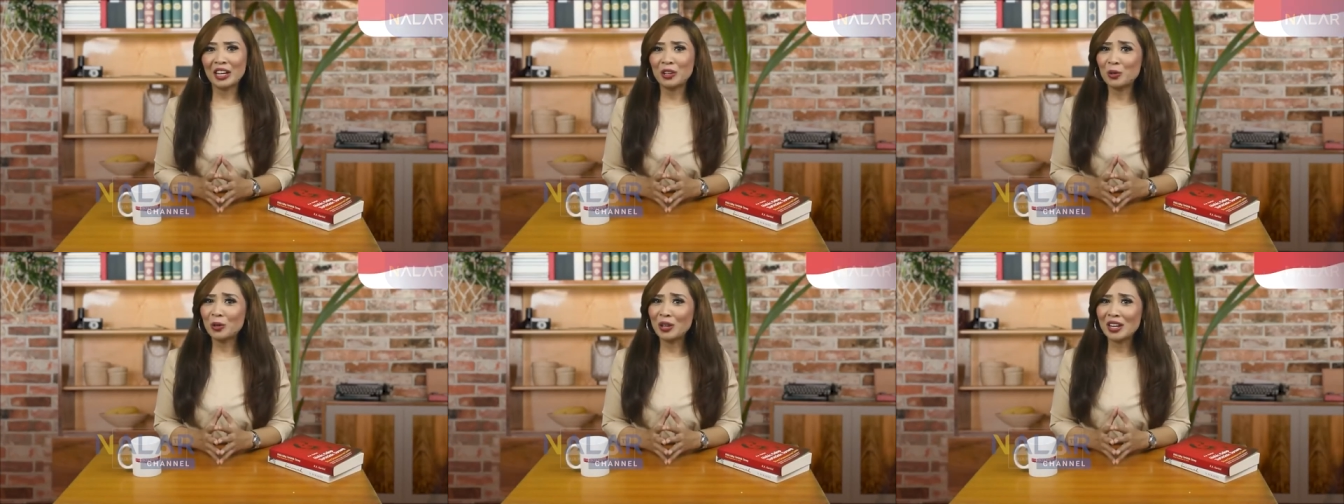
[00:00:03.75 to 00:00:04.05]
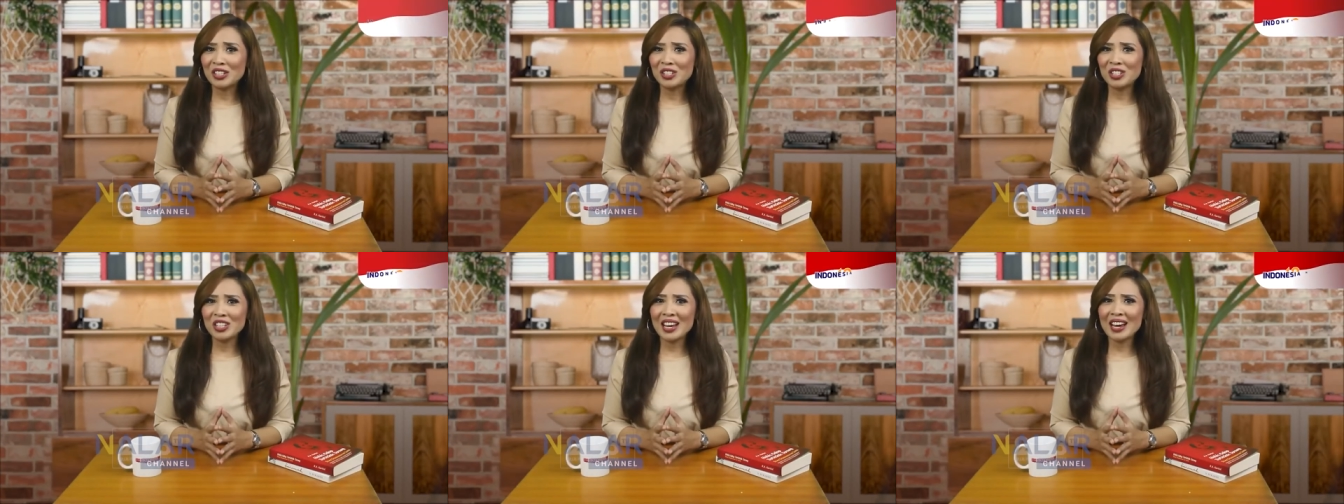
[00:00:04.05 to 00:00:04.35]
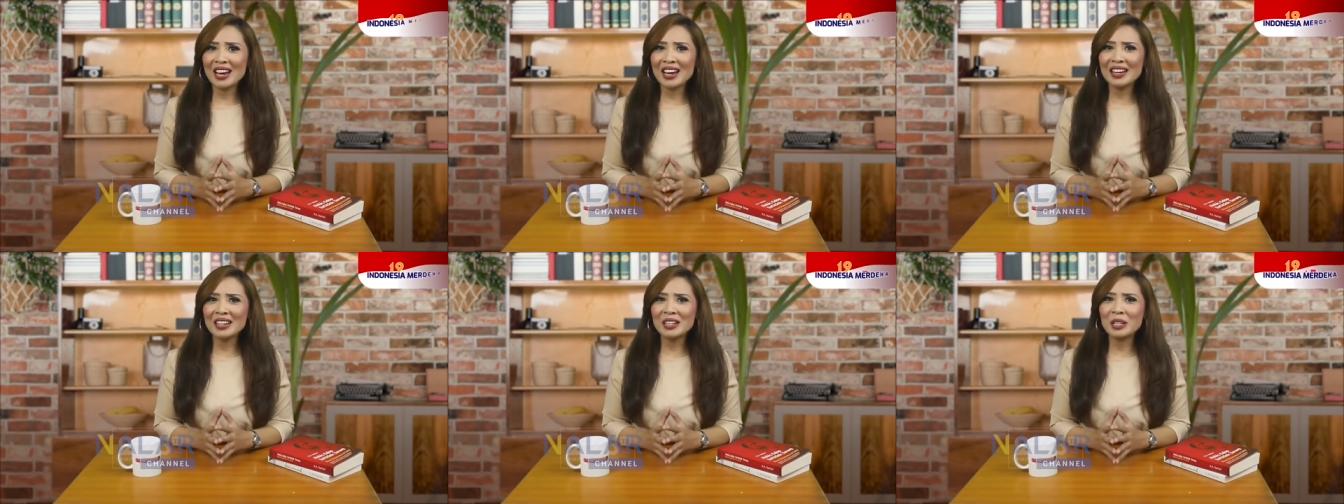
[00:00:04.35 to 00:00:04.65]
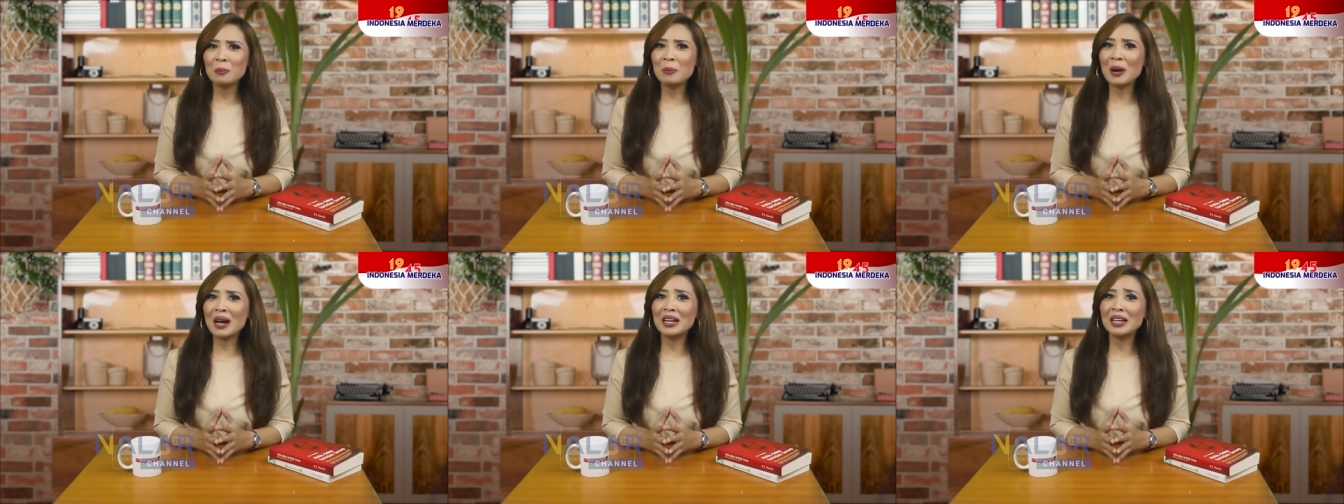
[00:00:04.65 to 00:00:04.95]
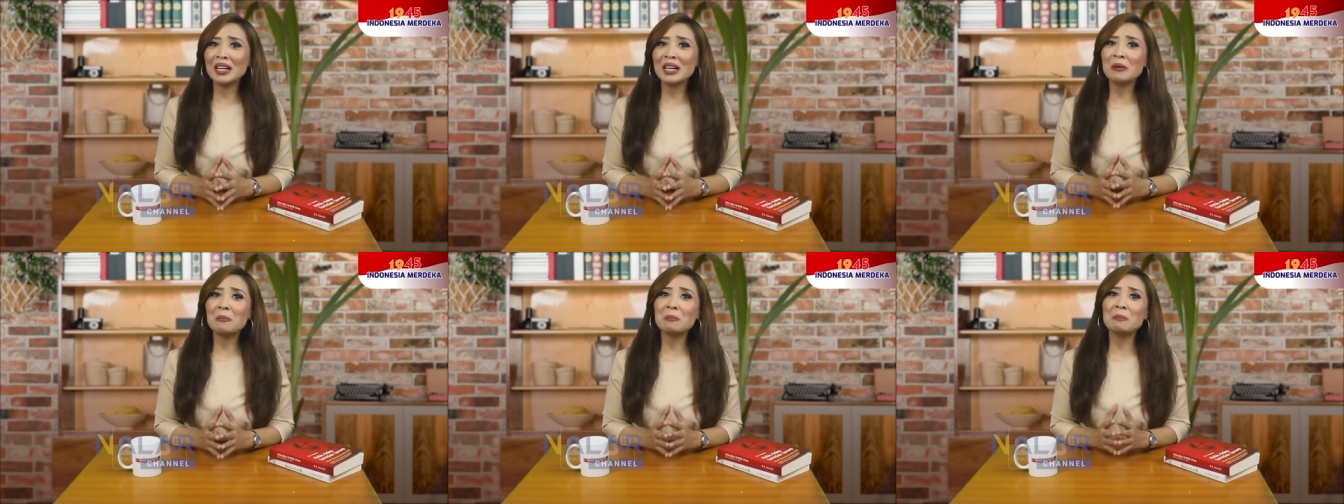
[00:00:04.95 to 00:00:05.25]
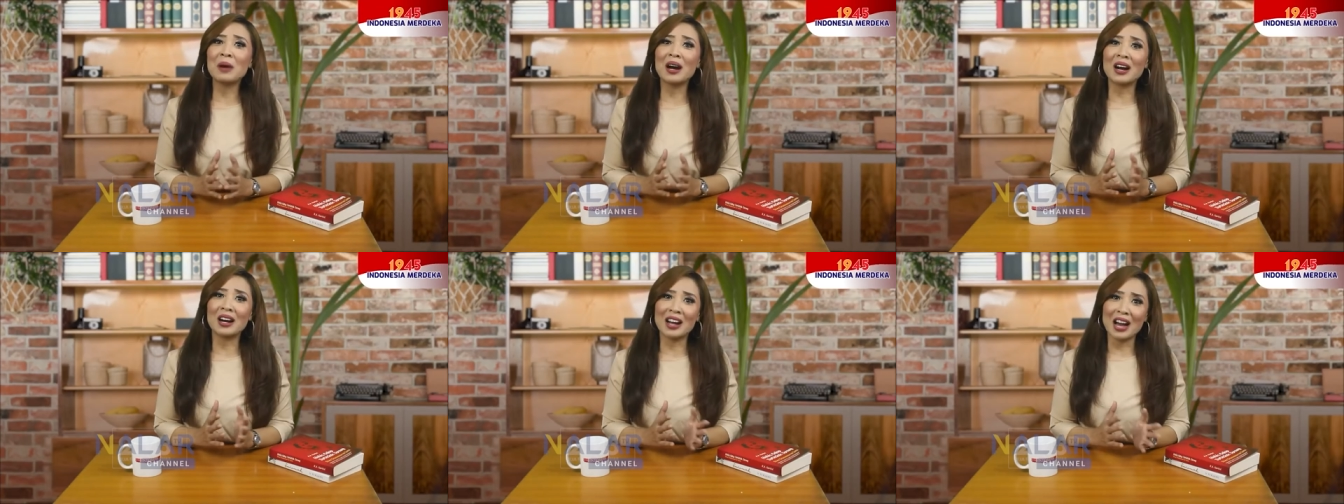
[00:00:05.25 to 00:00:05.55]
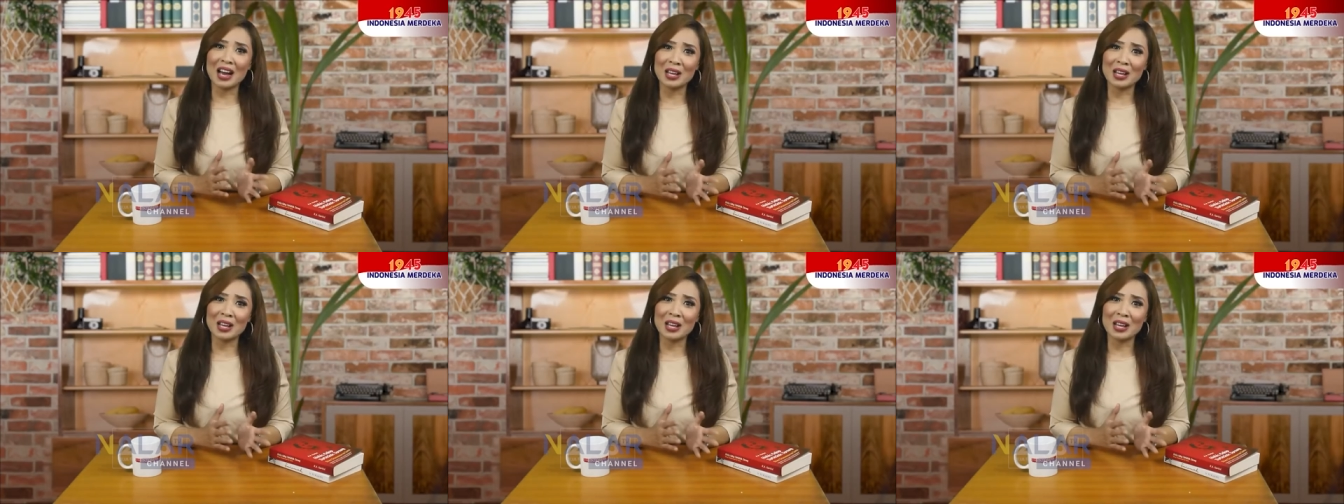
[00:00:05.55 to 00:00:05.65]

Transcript: Indonesia dibanding Pak